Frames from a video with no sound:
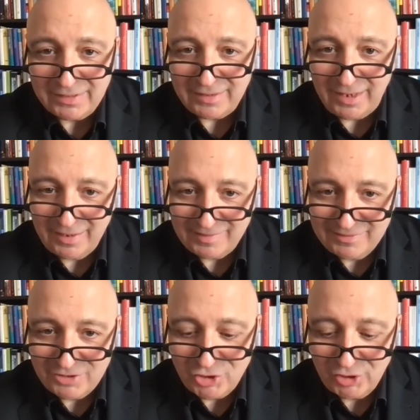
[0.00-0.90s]
Der
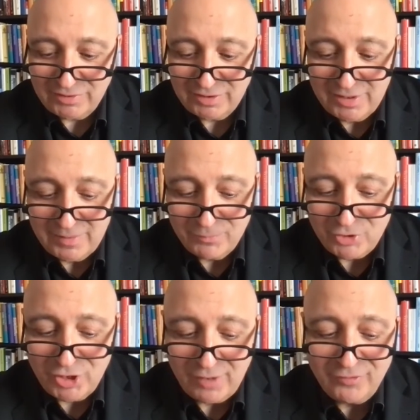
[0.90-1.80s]
erste Schritt
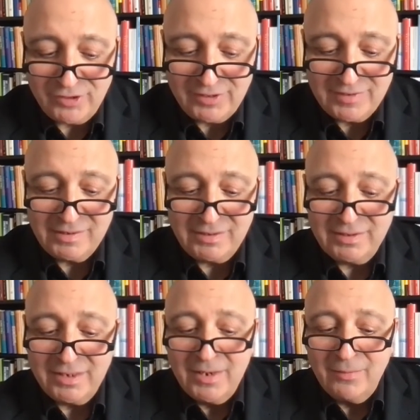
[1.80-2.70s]
beschäftigt sich